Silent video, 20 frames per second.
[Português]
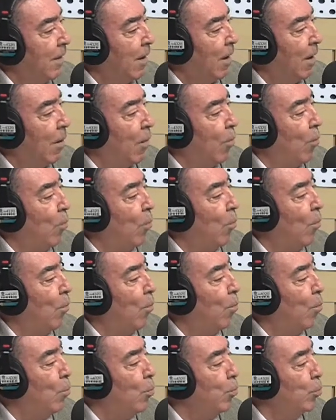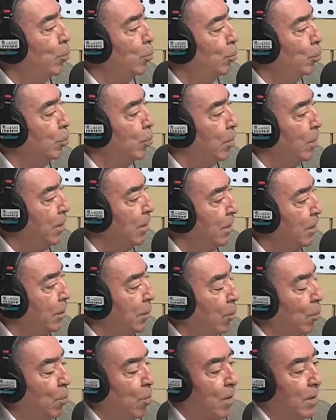ao mundo
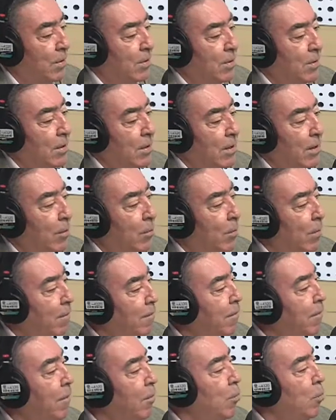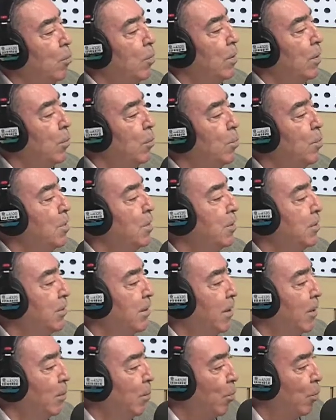jurídico brasileiro a figura do
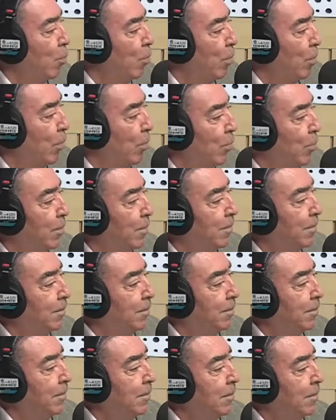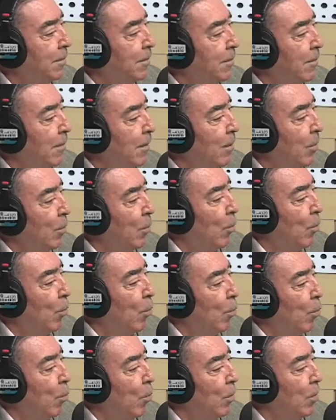Ministério Público,
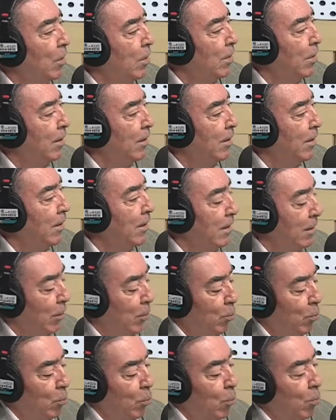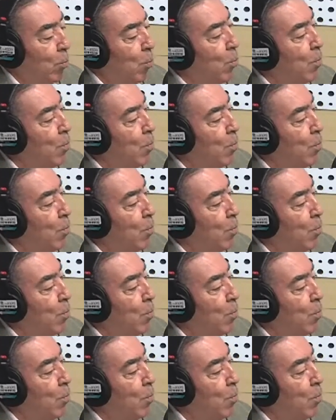onde ele colocou